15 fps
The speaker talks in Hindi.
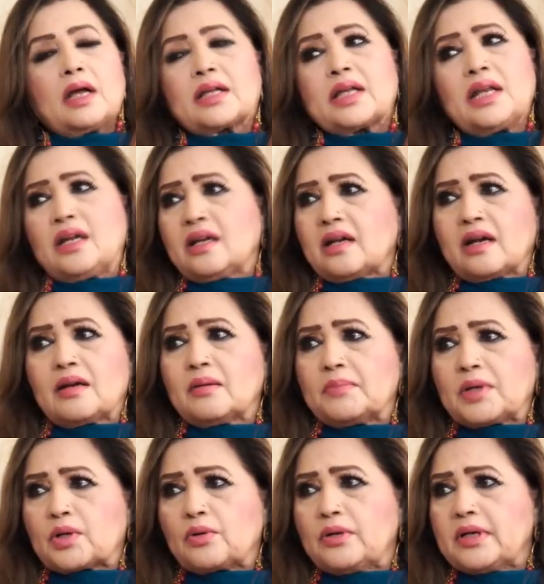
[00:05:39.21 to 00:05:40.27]
अकेले रहना
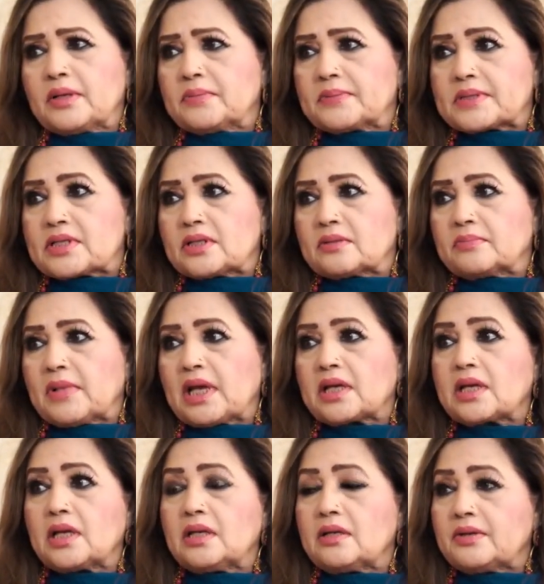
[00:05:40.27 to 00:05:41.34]
बिल्कुल नहीं पसंद मैं
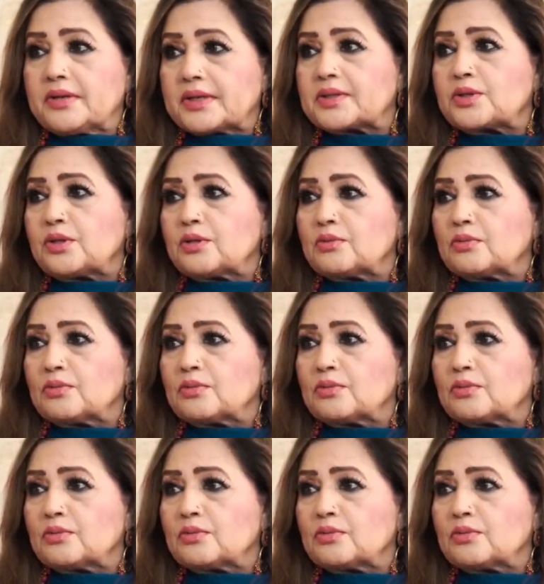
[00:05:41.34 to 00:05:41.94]
अकेली डरती